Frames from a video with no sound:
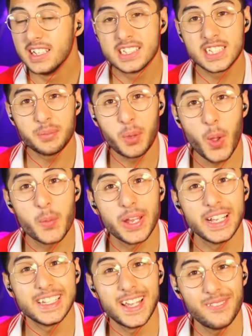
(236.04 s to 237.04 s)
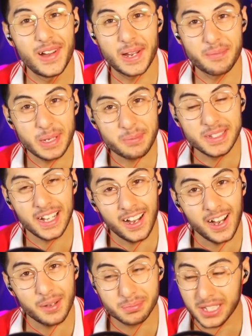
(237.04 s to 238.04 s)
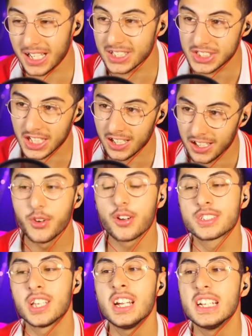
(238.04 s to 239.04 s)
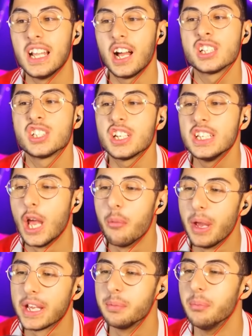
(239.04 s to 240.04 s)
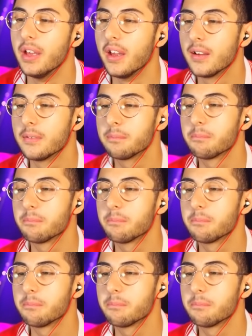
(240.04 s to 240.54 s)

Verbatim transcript: İki böbreğini de vermek mi daha aptalca? Yoksa ilaçları yemek mi?